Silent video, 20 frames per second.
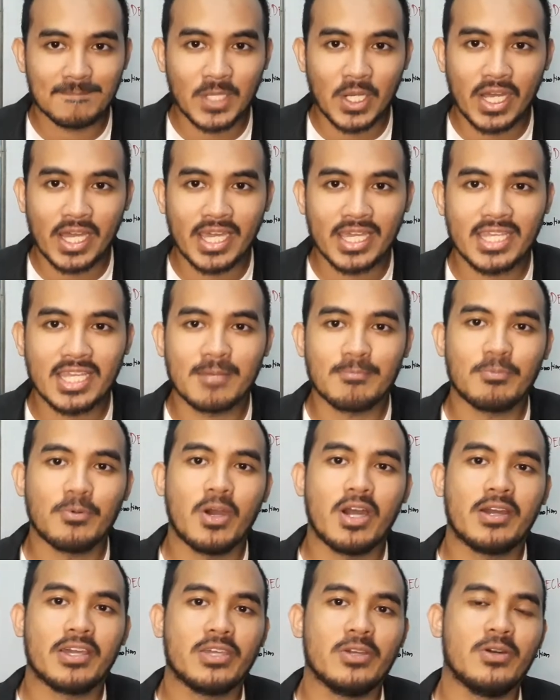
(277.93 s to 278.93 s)
Okay, yan po
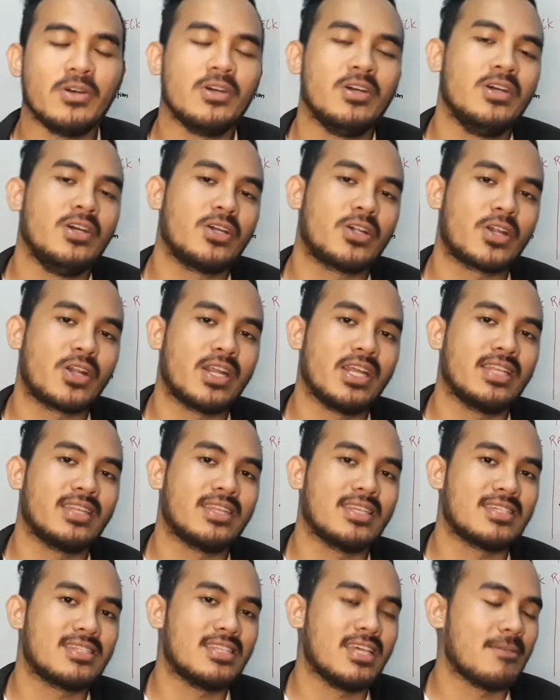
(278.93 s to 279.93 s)
ang iyong current
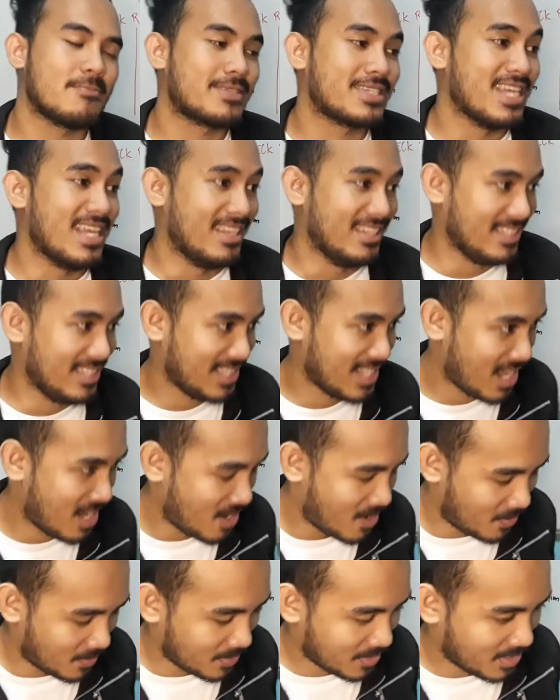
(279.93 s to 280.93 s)
na steps.
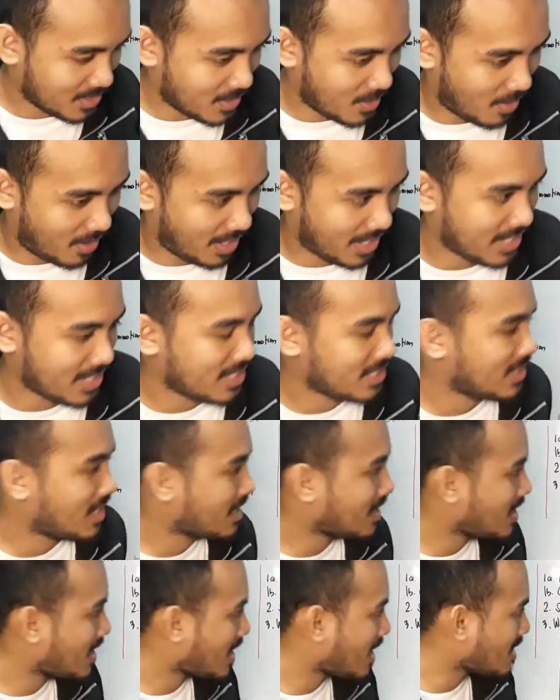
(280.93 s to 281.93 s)
Now, okay,
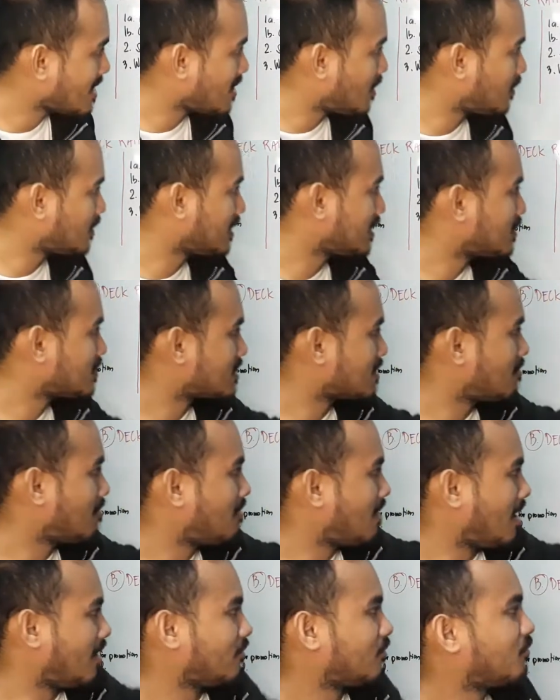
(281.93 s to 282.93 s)
naglagay ako dito sa
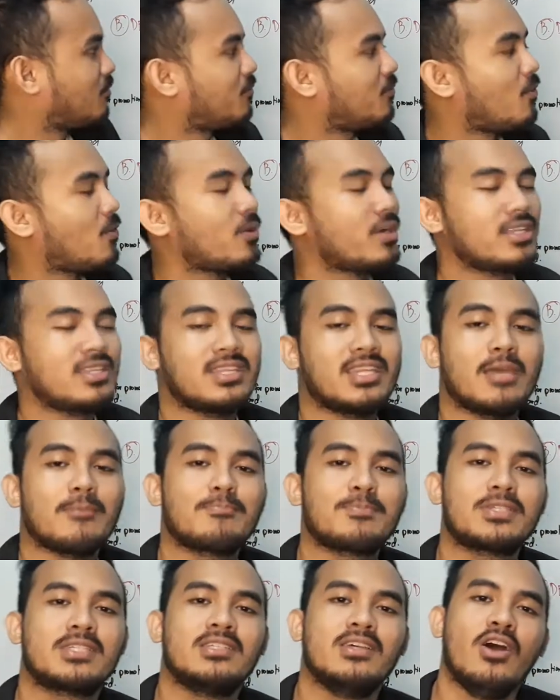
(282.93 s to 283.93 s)
baba, 4
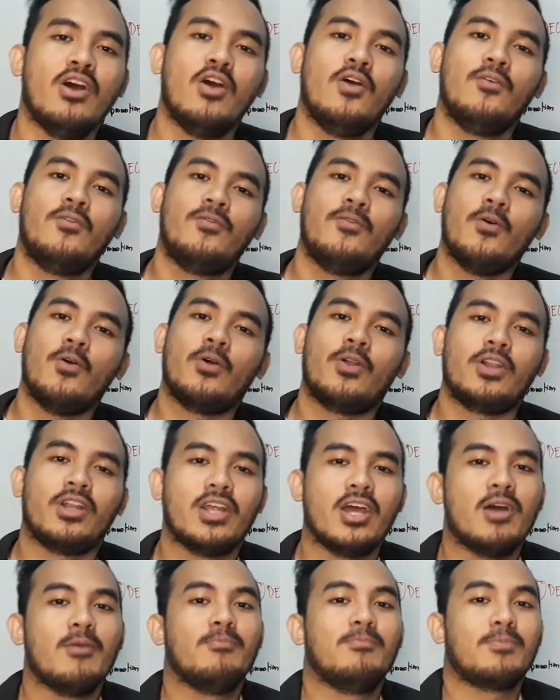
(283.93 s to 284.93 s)
tips for
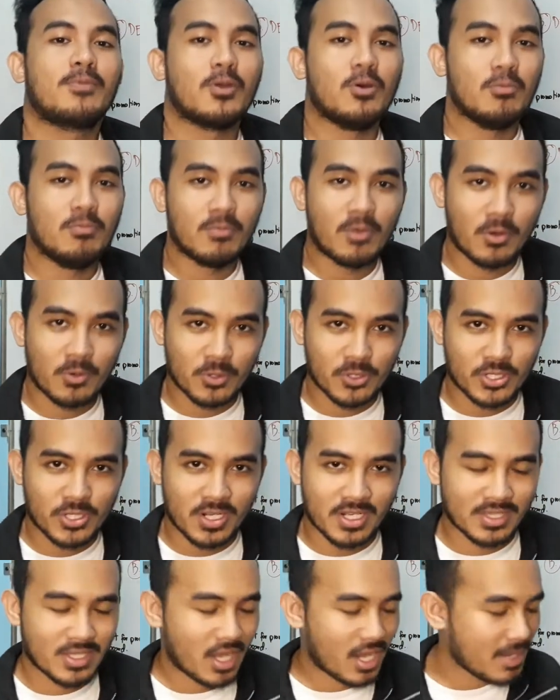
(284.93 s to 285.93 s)

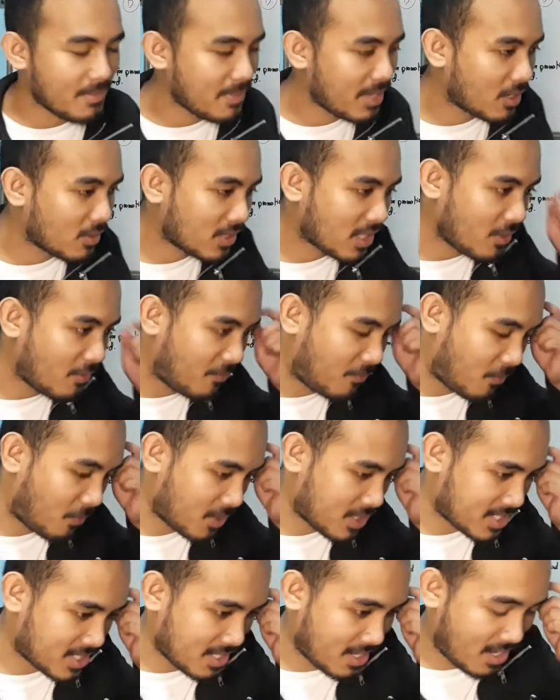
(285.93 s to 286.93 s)
promotion. Okay, meron tayong
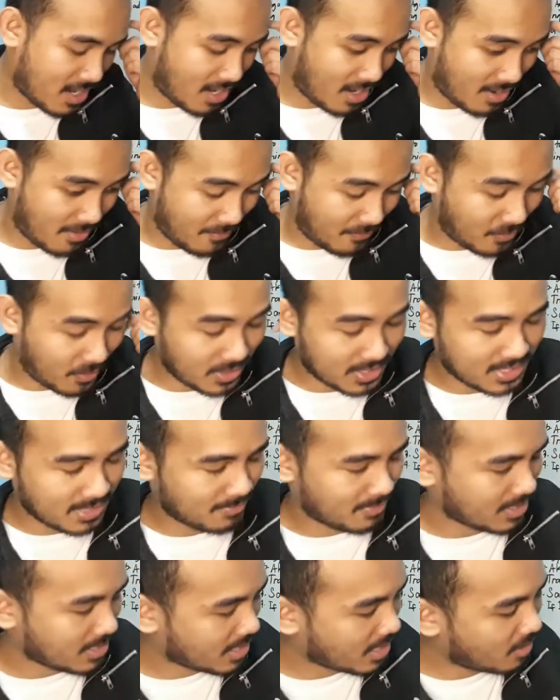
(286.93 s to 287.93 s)
4 uh, four step,
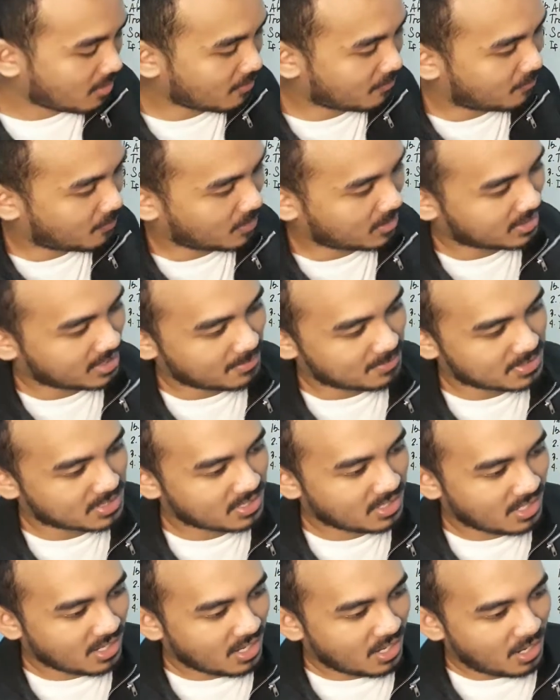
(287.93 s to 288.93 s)
naglagay ako ng 4 tips
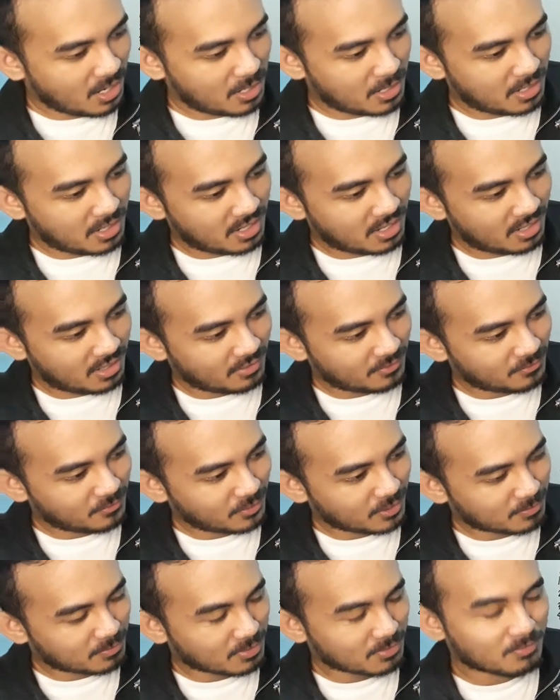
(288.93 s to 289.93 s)
uh,
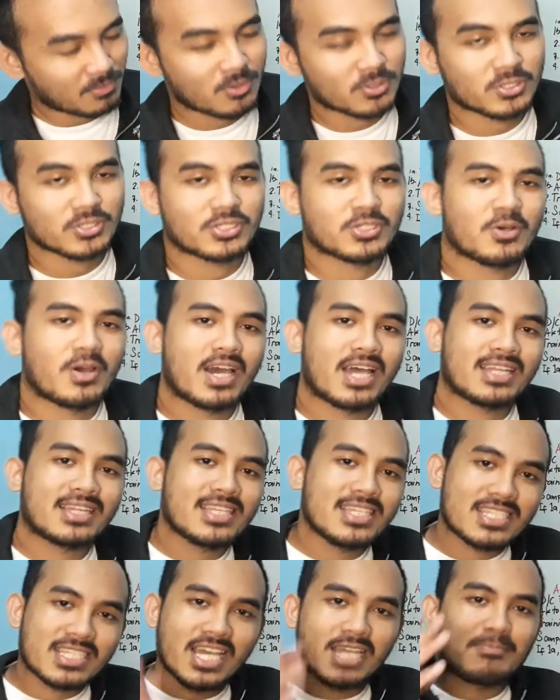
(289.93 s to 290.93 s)
for promotion. So, at
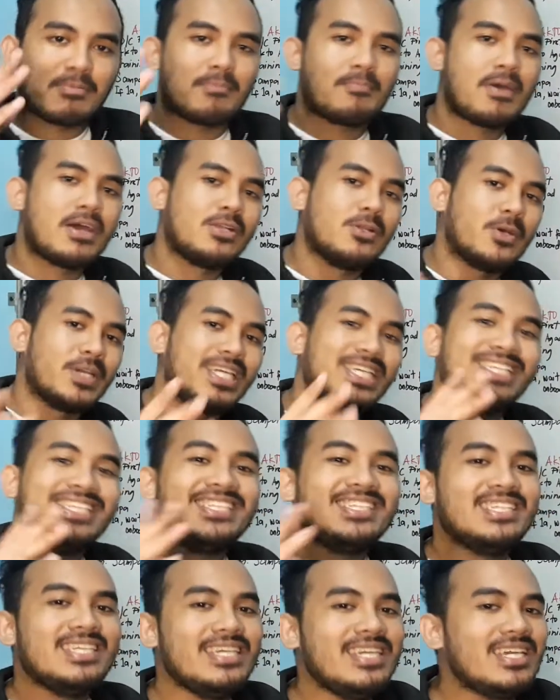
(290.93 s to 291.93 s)
least kahit papano,
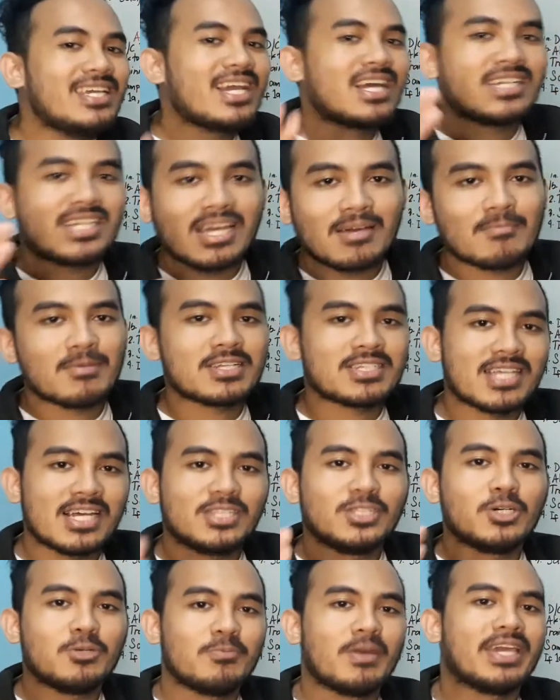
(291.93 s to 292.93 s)
hindi ka na
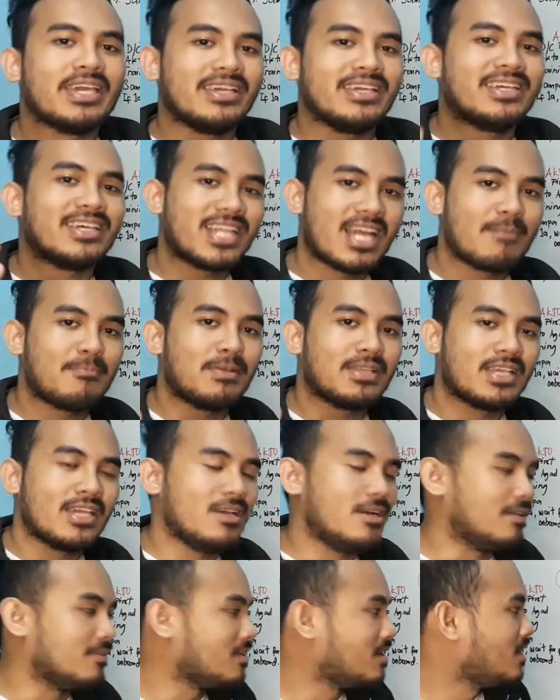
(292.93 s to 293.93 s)
masyadong mahihirapan
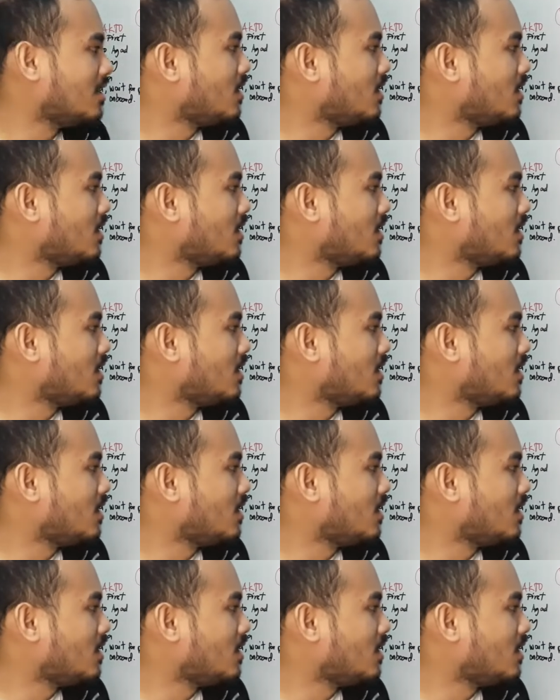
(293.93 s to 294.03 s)
ngayon.